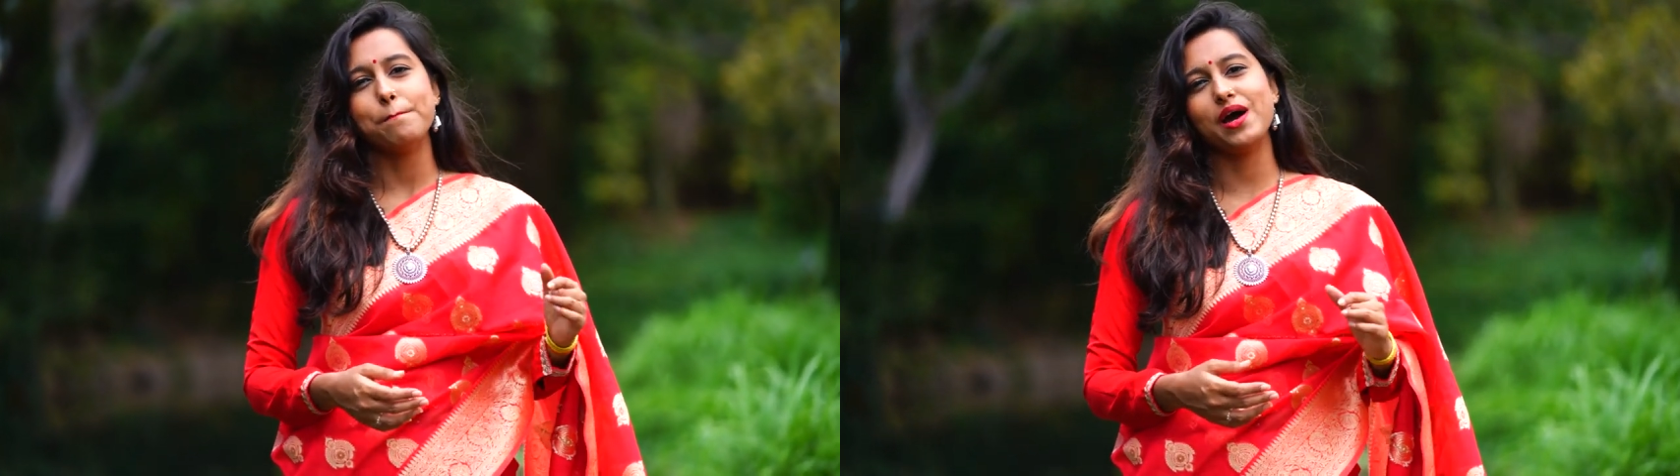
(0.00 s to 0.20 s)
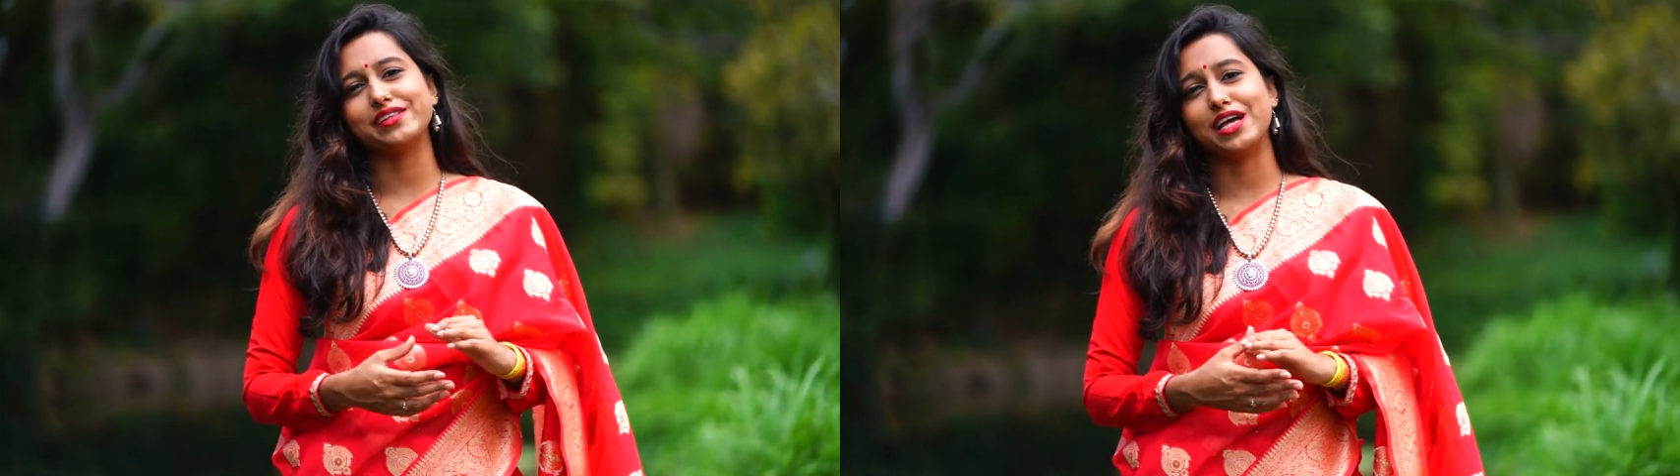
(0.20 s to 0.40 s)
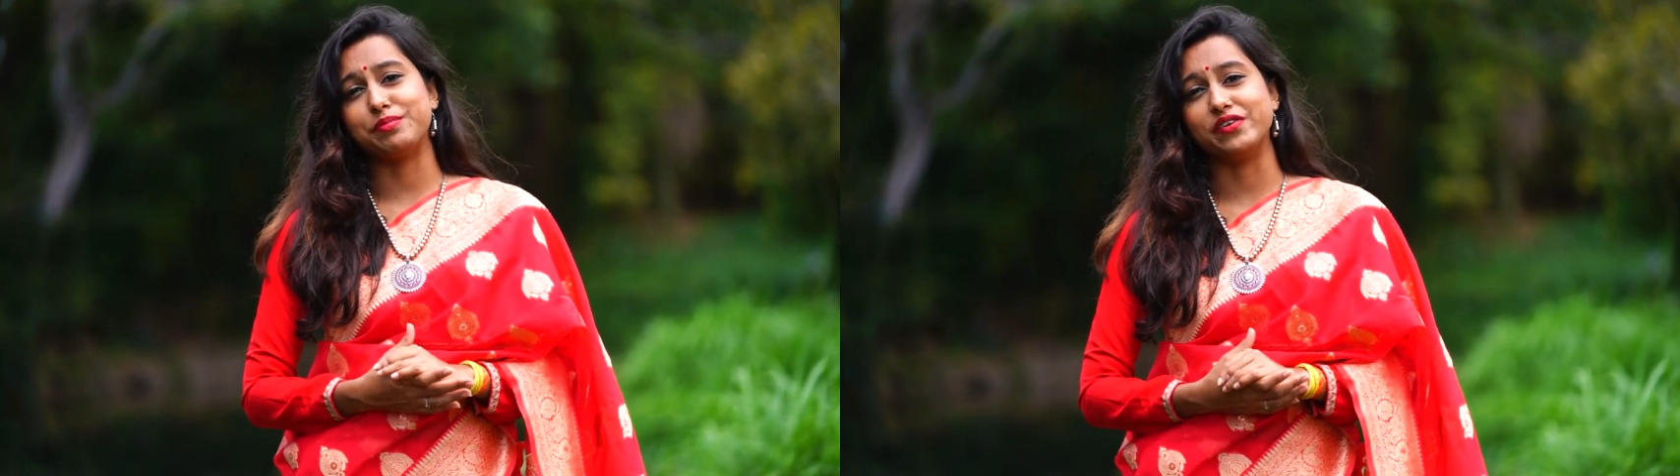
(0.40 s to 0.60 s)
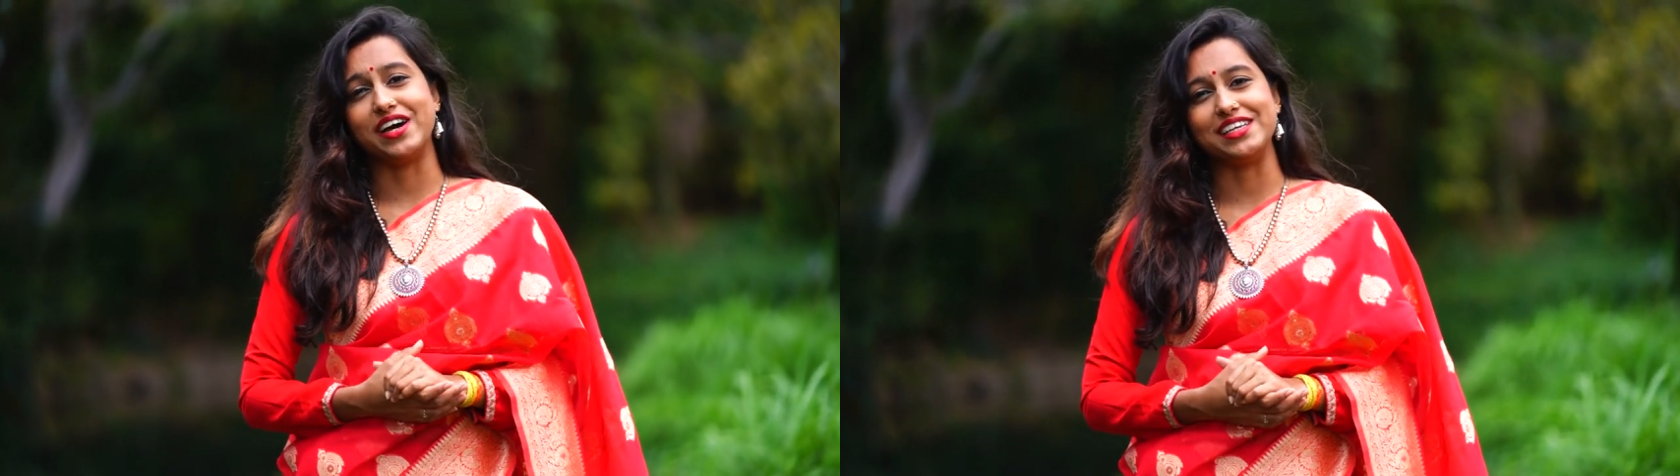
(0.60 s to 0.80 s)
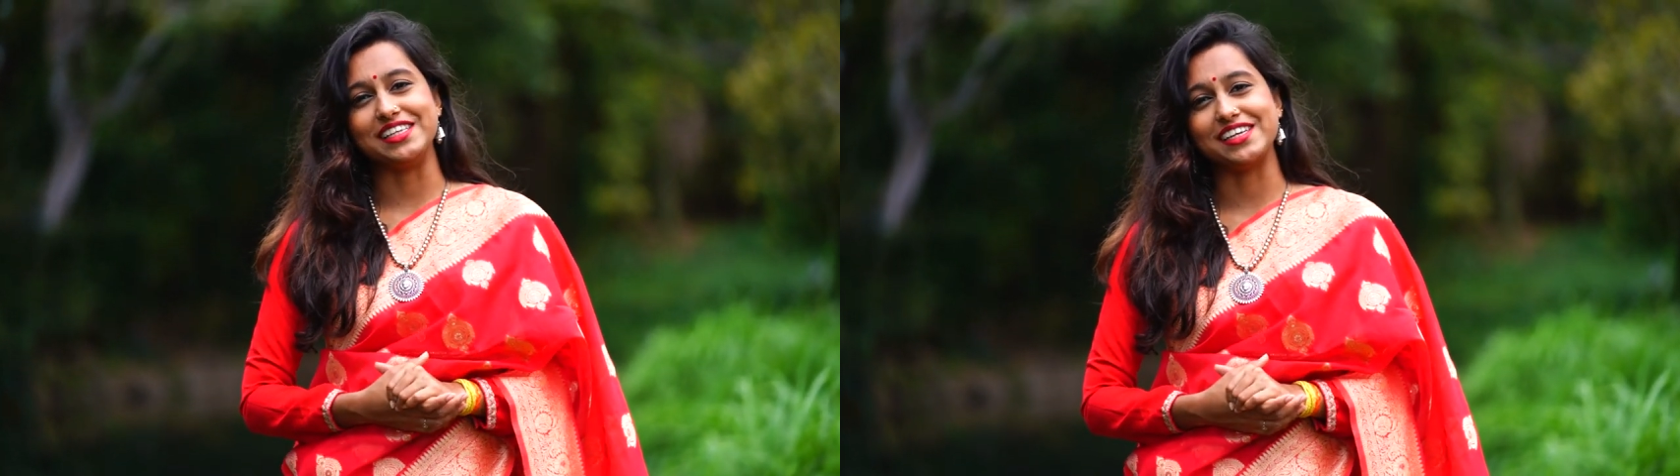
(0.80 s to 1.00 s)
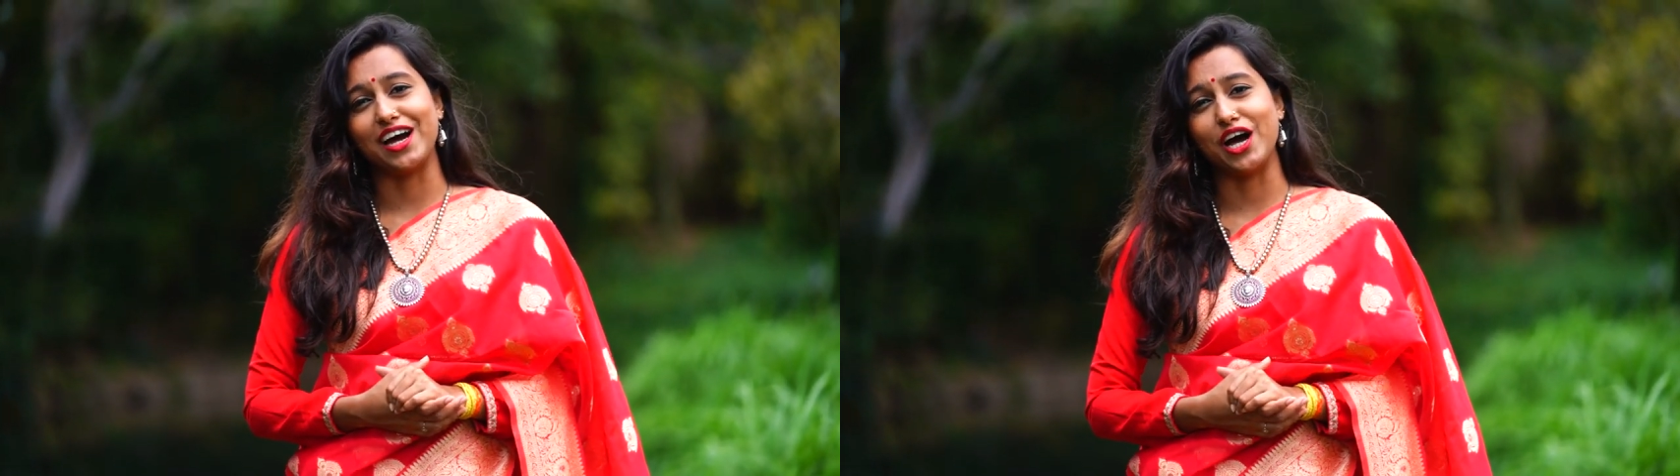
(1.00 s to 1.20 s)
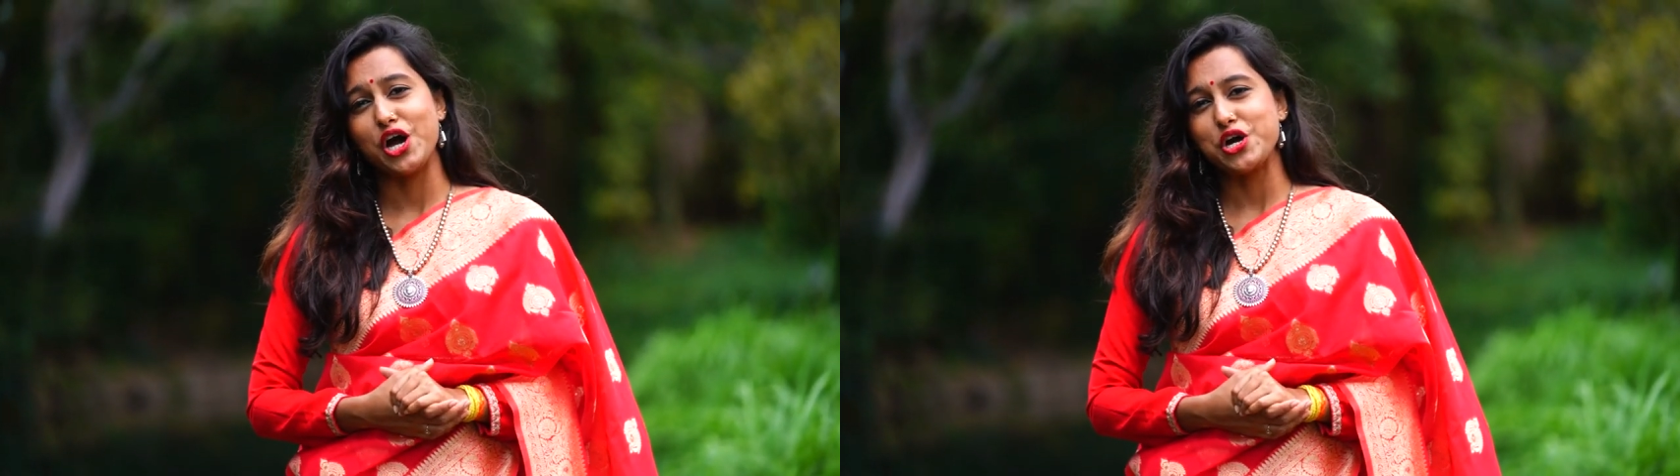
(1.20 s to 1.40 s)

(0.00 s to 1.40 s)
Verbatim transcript: माता भवानी का